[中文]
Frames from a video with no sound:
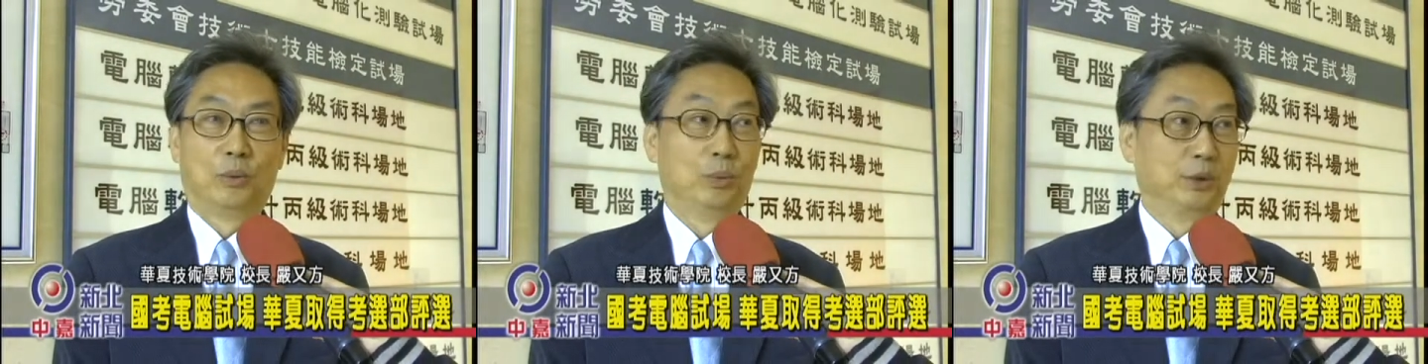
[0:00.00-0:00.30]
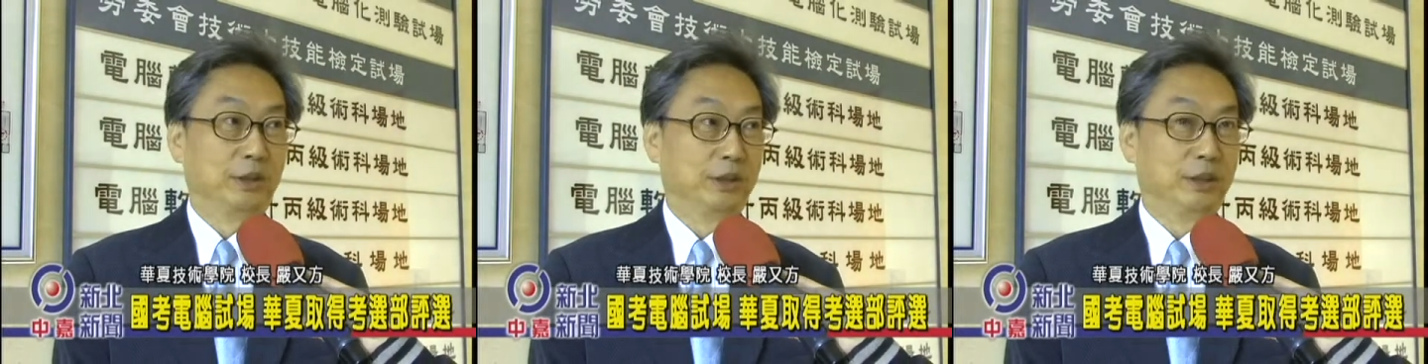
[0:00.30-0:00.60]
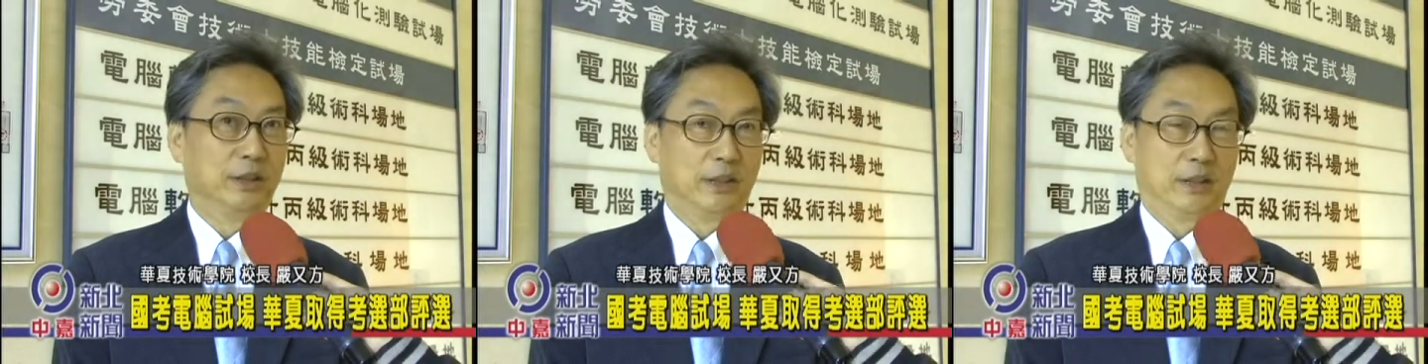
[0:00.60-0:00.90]
务
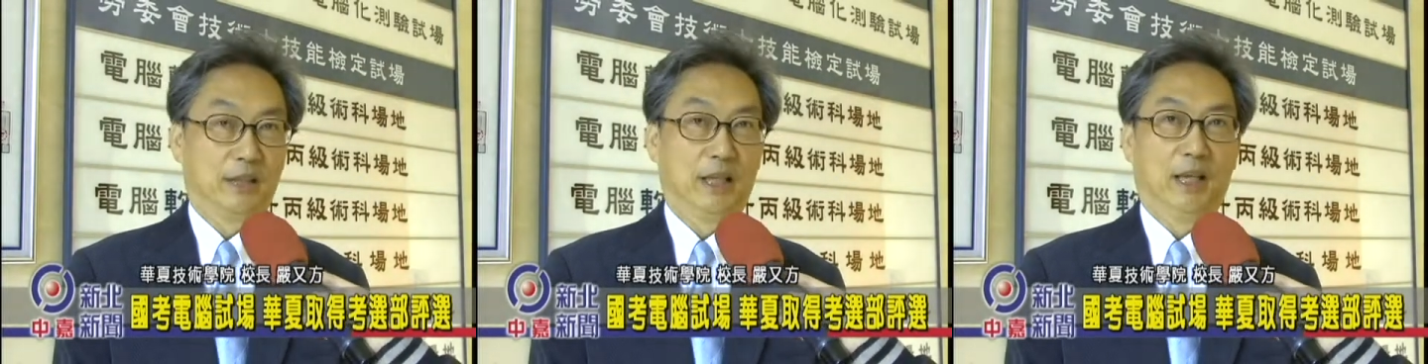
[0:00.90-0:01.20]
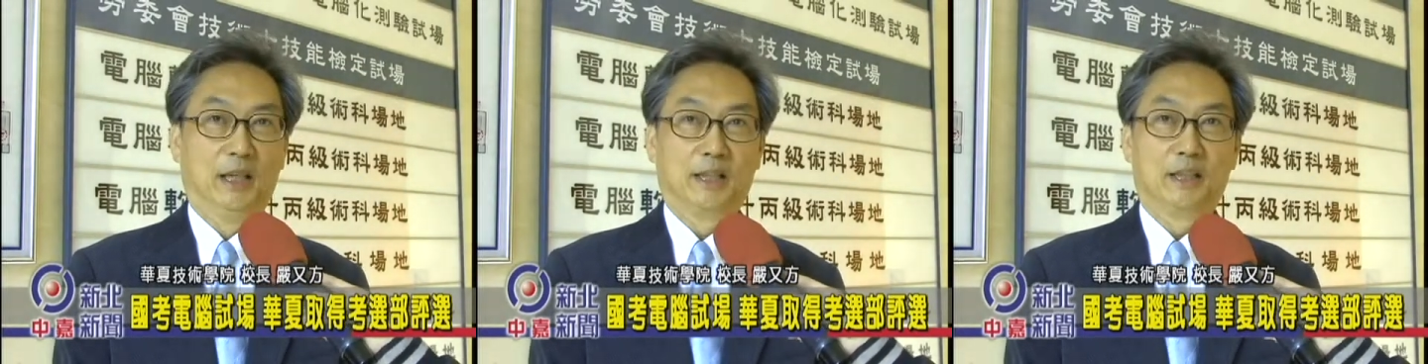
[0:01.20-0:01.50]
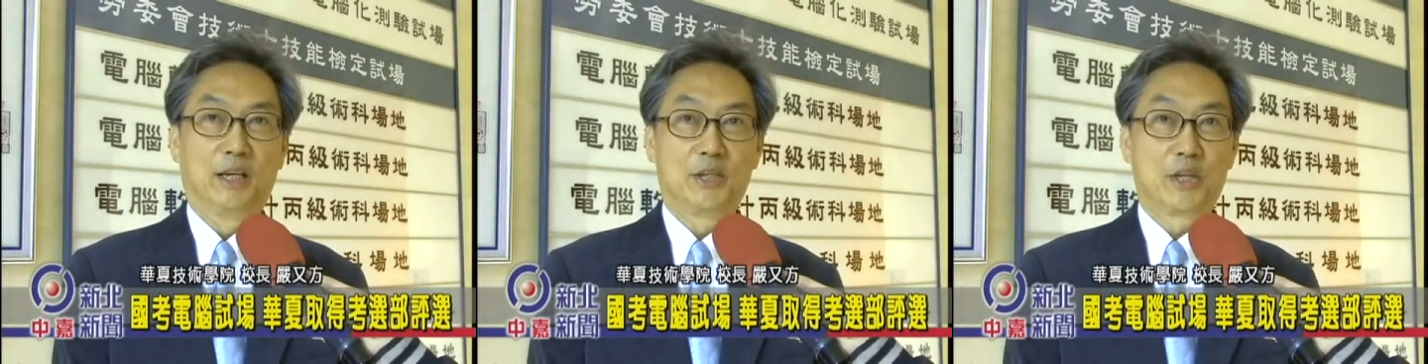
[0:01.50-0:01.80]
实啊，
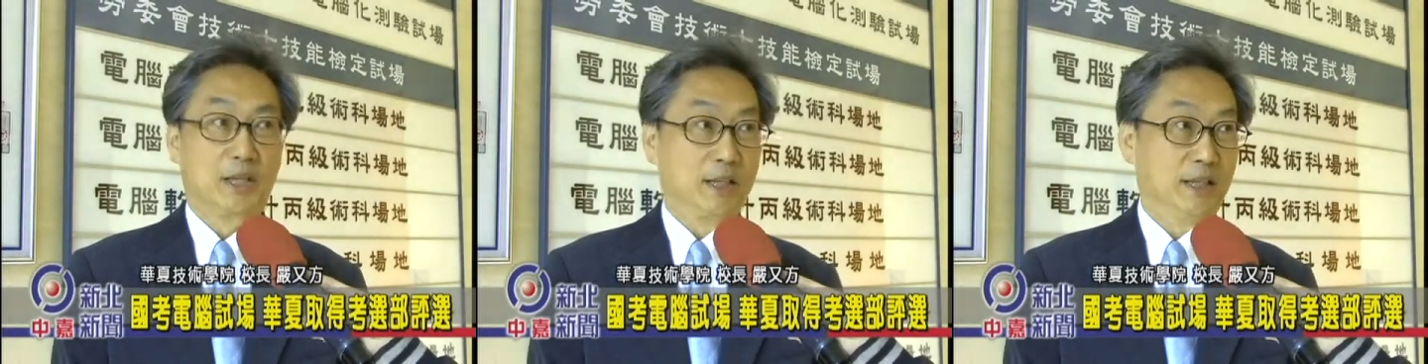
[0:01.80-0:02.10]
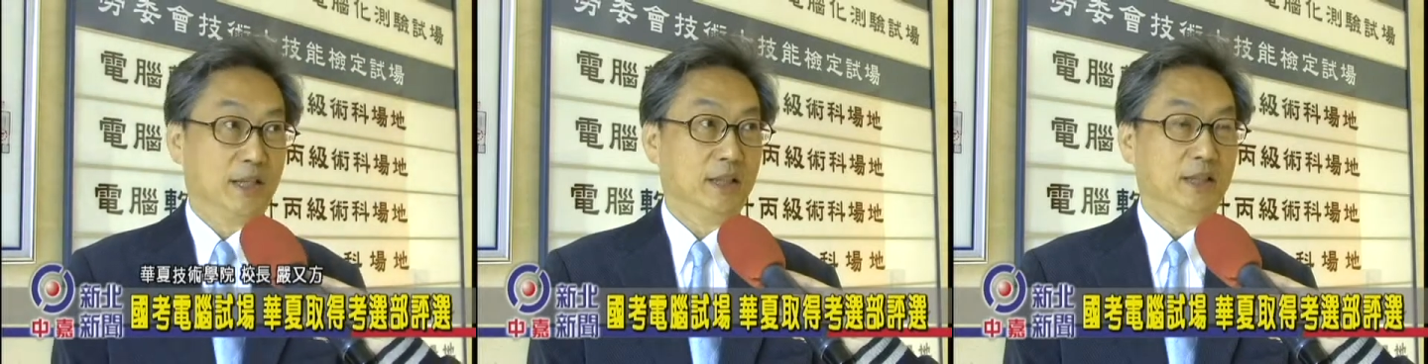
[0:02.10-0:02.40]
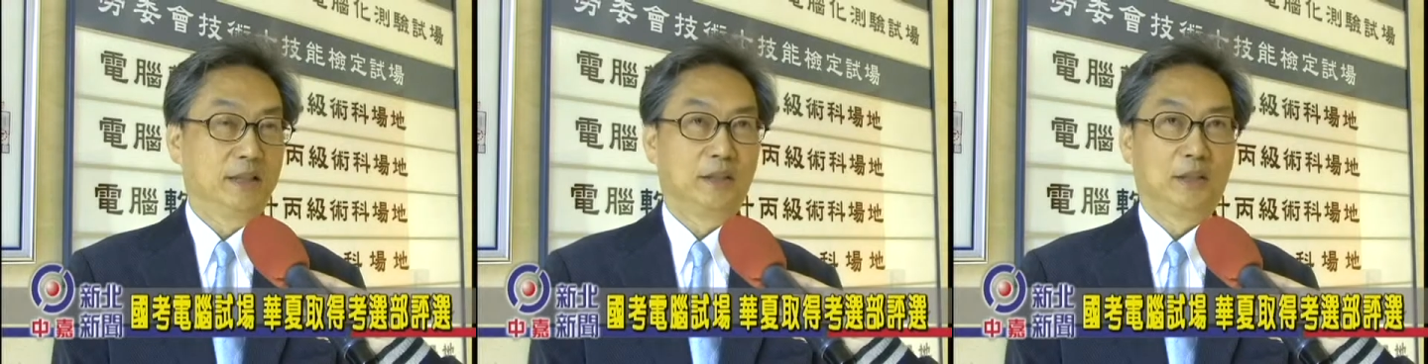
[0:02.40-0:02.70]
要整合，